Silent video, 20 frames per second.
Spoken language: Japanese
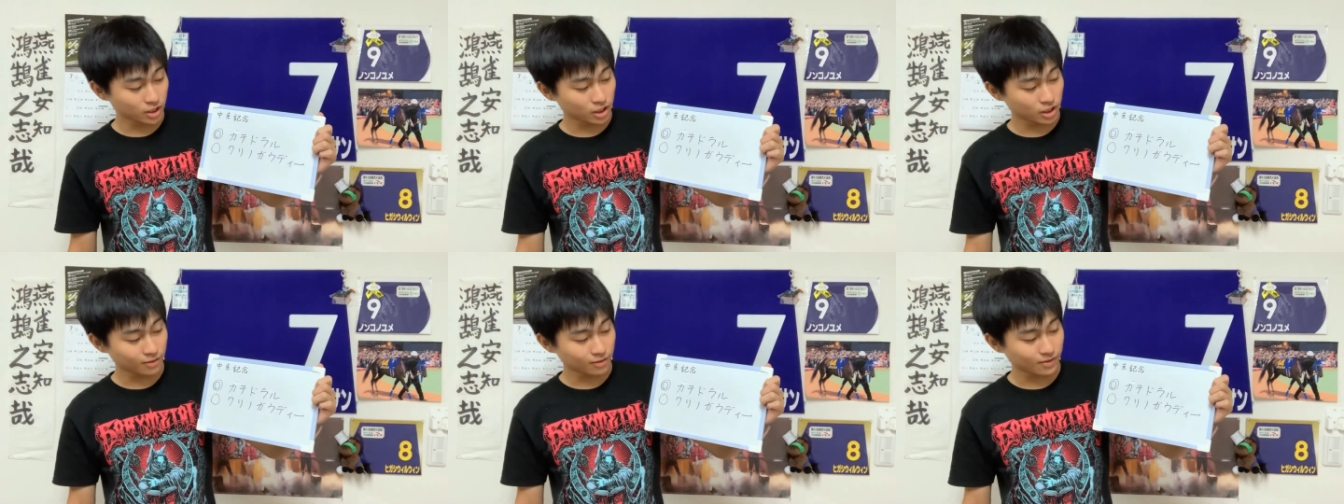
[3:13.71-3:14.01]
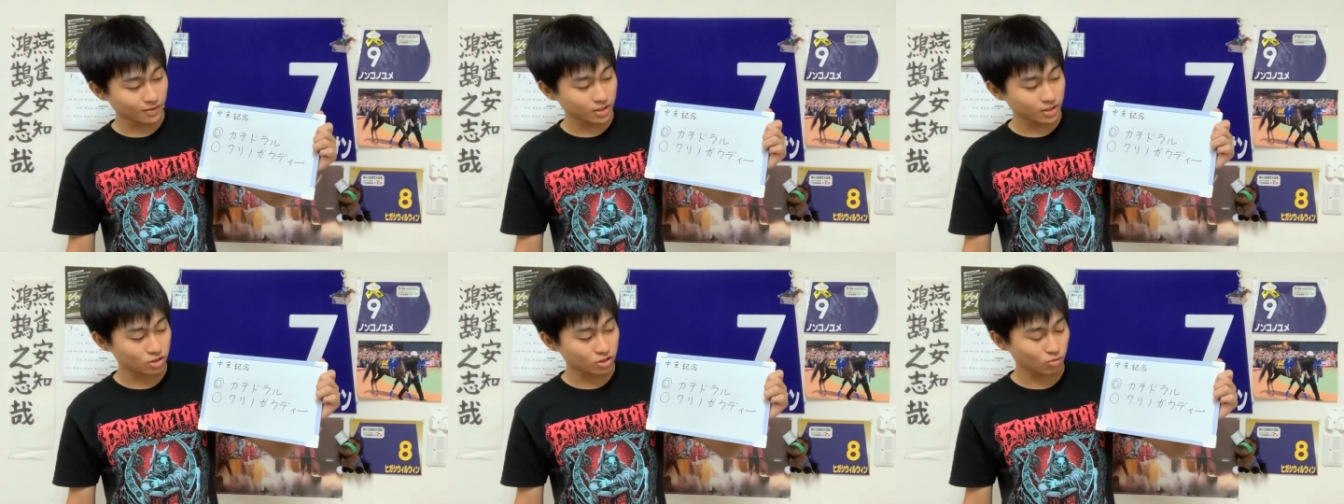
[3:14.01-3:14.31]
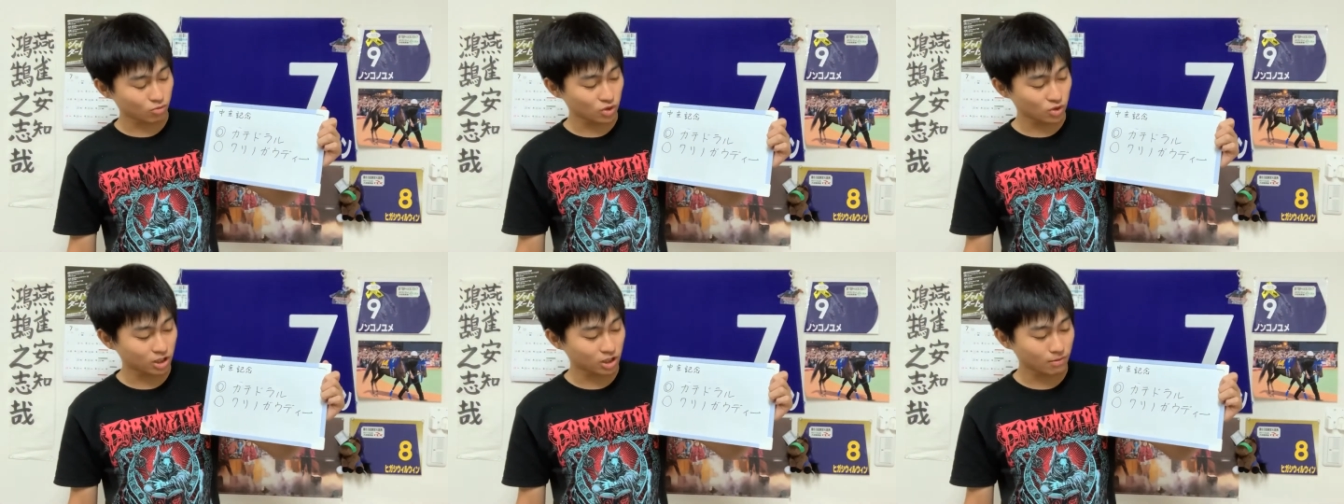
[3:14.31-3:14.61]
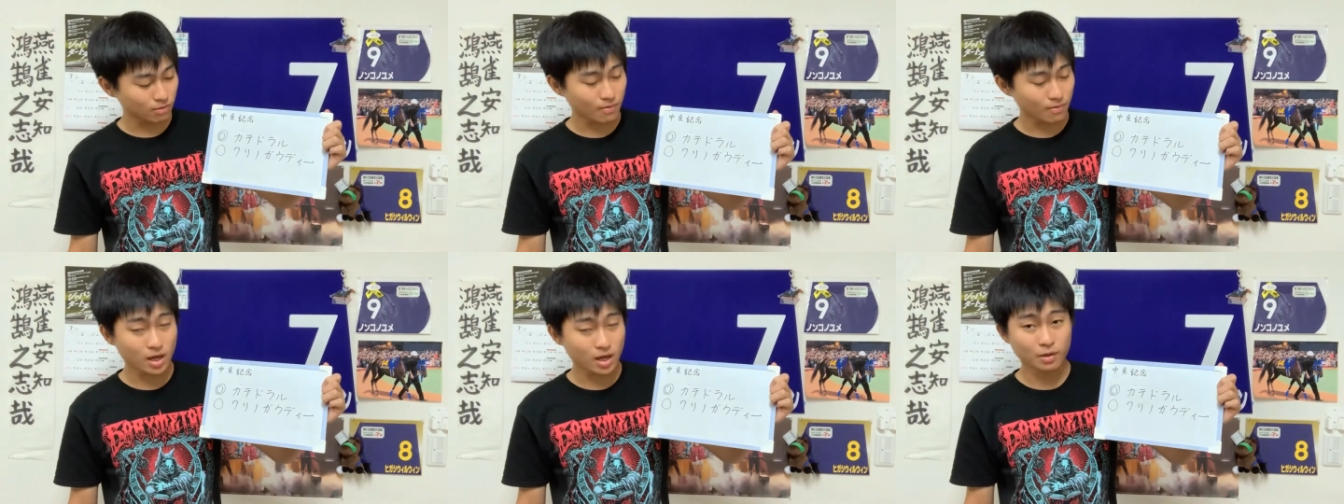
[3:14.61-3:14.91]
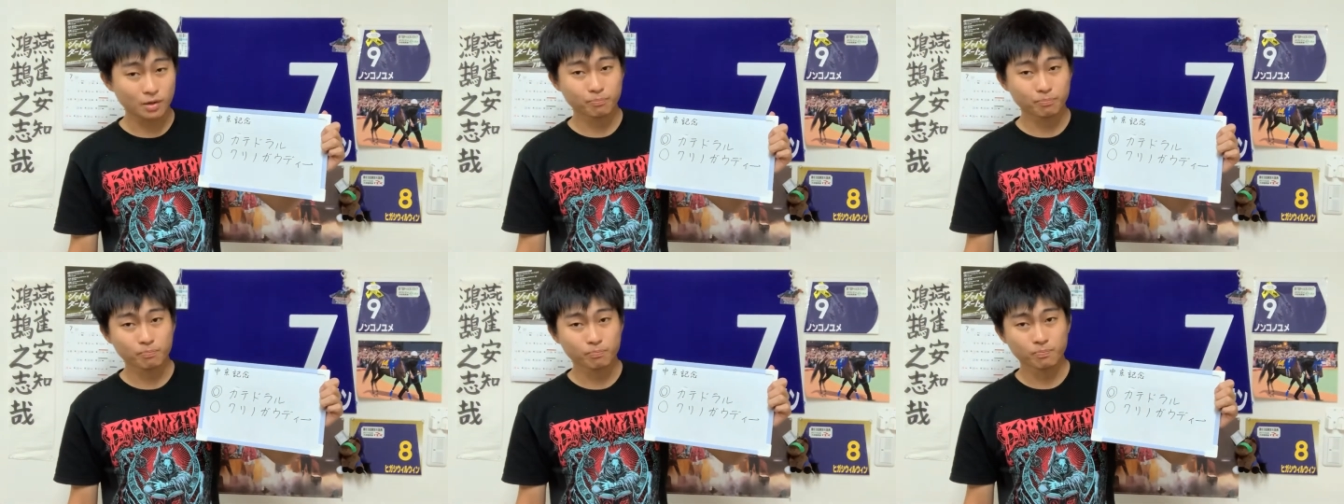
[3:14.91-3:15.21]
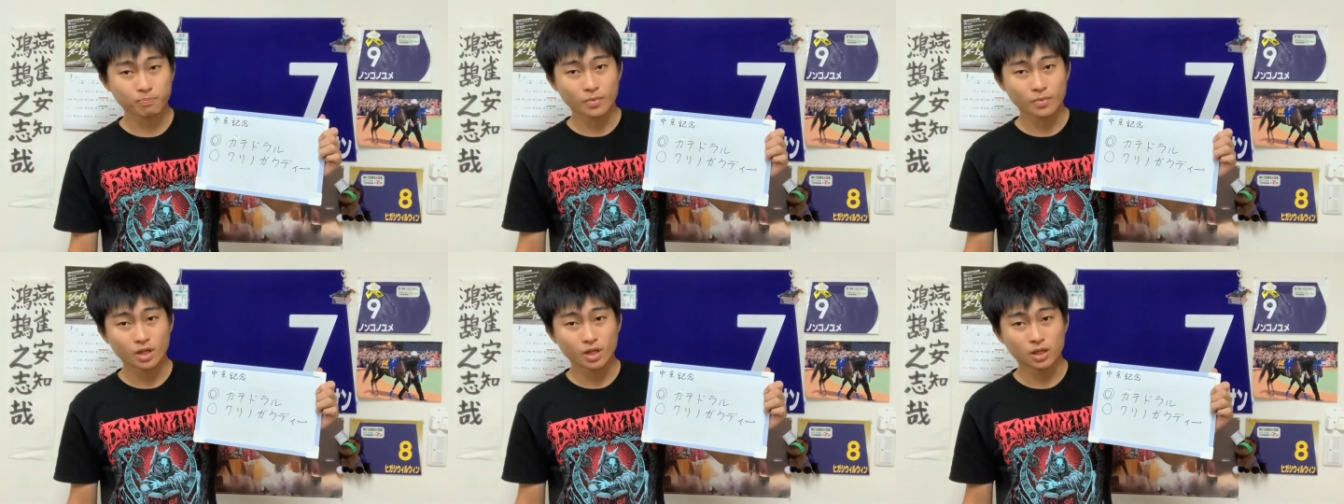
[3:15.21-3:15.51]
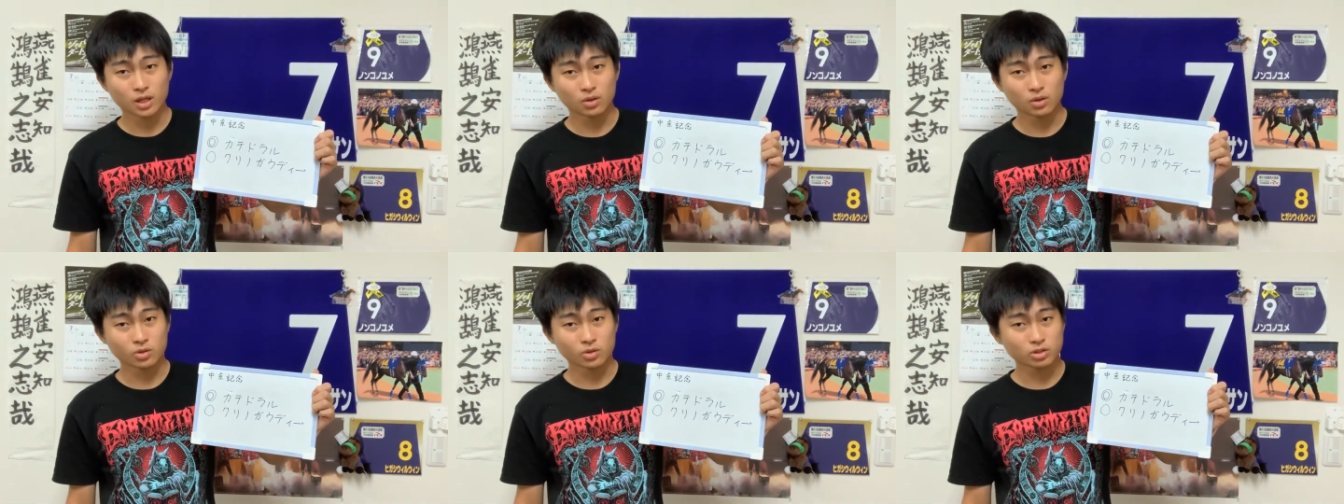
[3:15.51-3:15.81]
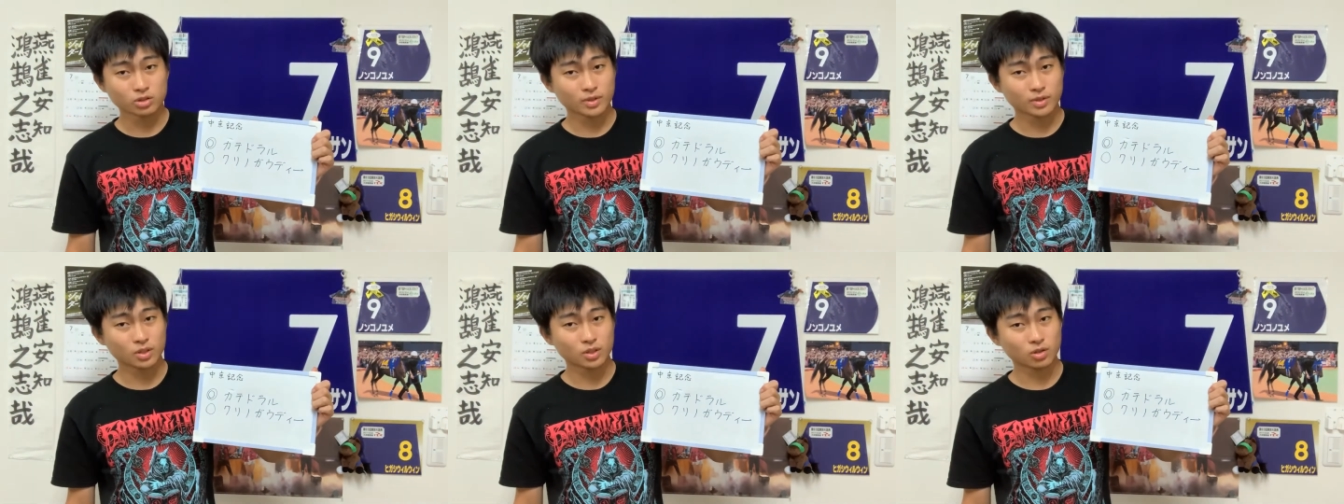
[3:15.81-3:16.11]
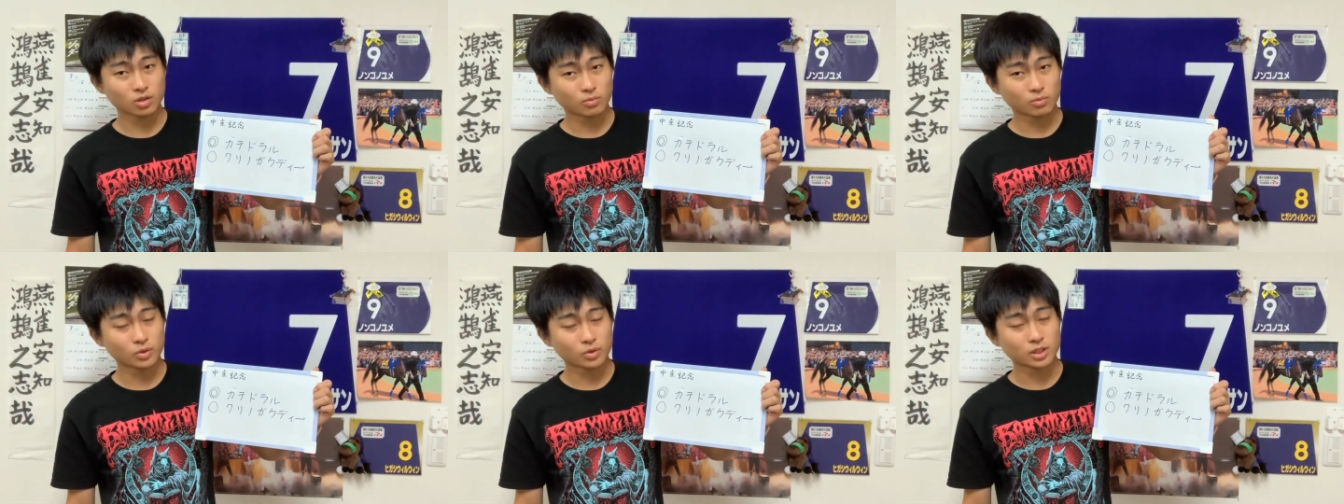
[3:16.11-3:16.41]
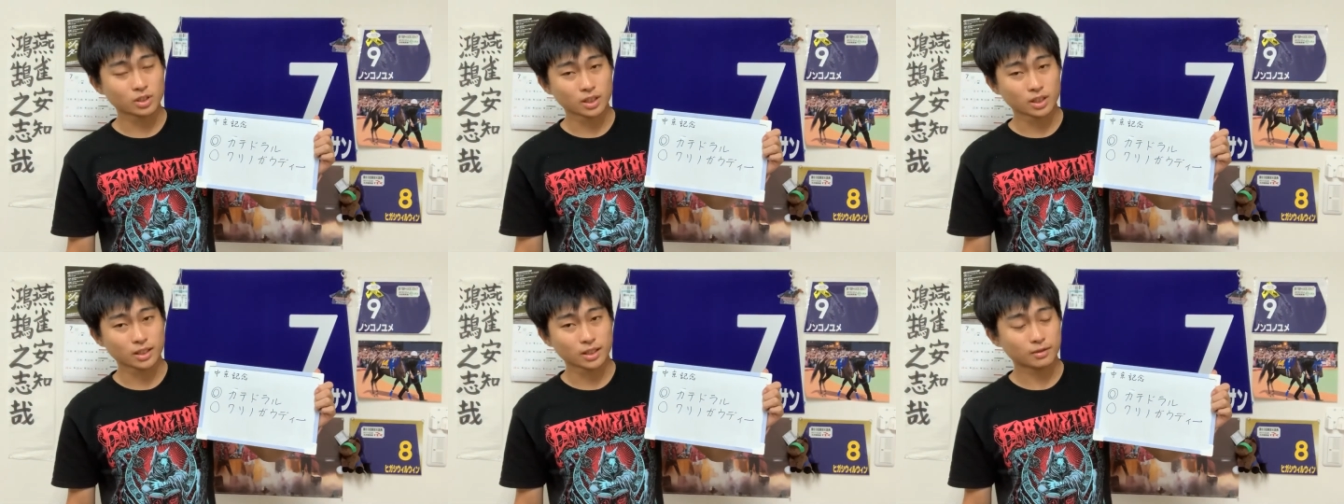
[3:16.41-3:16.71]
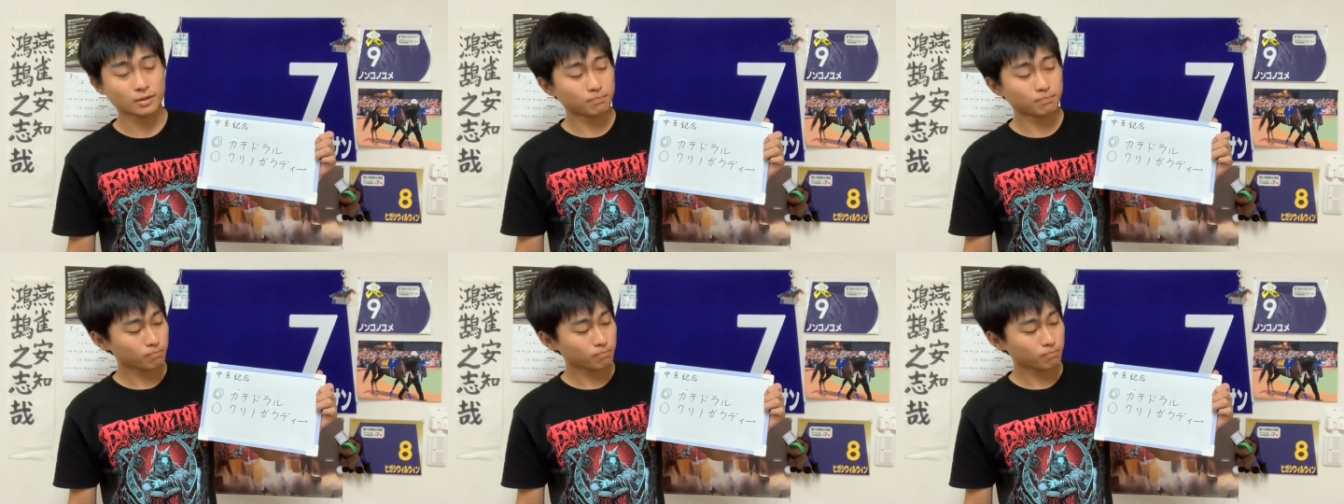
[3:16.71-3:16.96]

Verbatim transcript: いいイメージを持ったまま臨めると思うんでね、